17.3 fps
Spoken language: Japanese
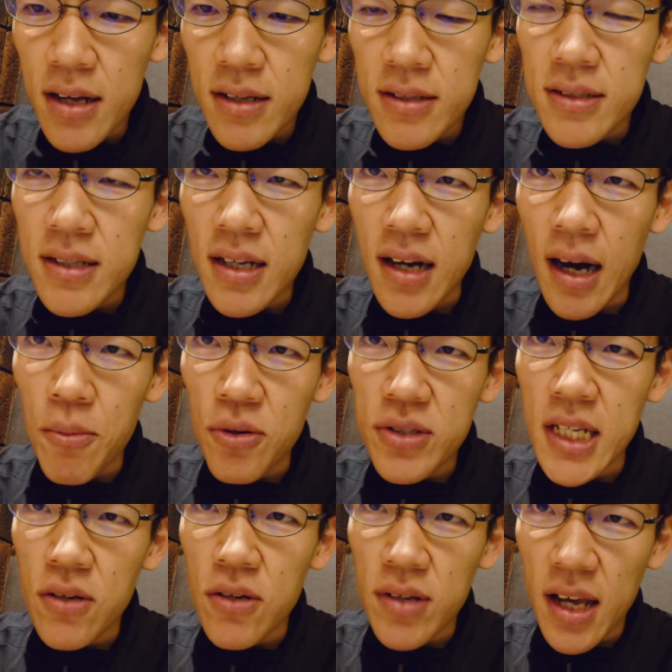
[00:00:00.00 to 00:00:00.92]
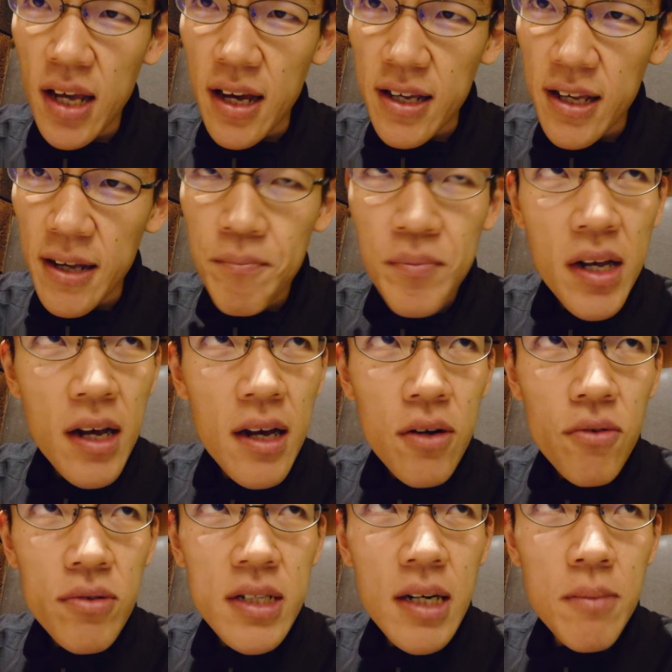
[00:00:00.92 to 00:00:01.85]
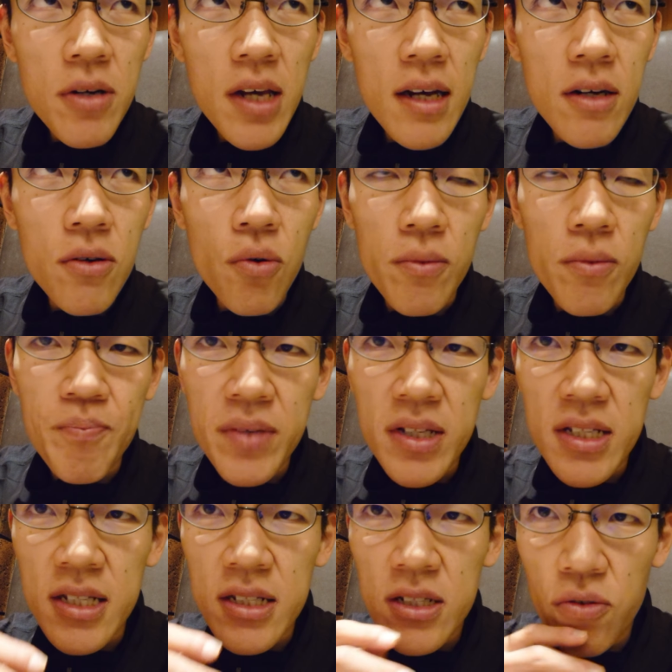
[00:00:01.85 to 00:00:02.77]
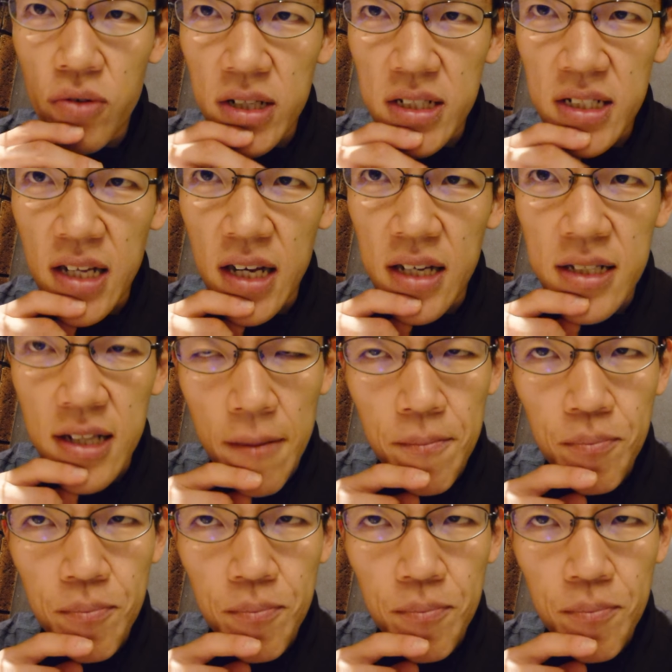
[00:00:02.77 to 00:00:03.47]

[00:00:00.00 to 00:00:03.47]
続いて、かぼちゃのケーキ。こちらも結構しっとりしていて、